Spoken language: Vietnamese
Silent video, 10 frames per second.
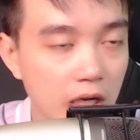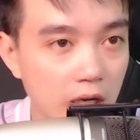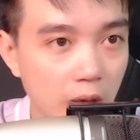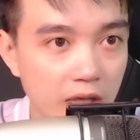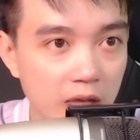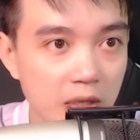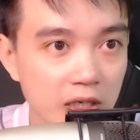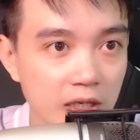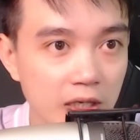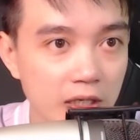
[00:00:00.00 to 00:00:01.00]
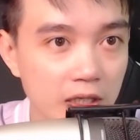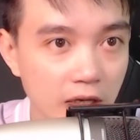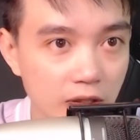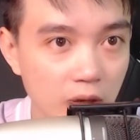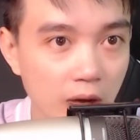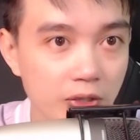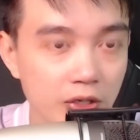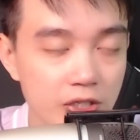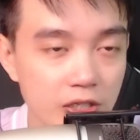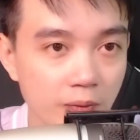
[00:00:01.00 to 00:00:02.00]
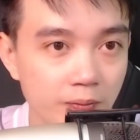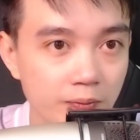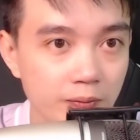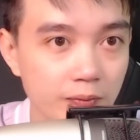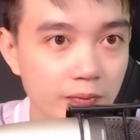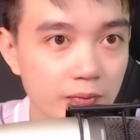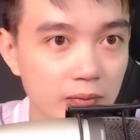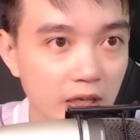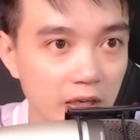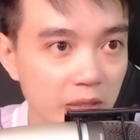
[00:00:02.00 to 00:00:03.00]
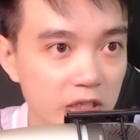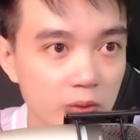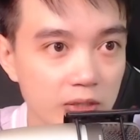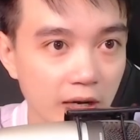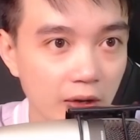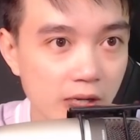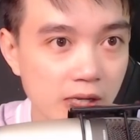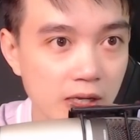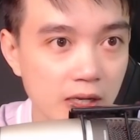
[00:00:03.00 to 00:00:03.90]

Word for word: Đầu dây bên kia chờ cho lão chửi xong thì mới trục rè nói: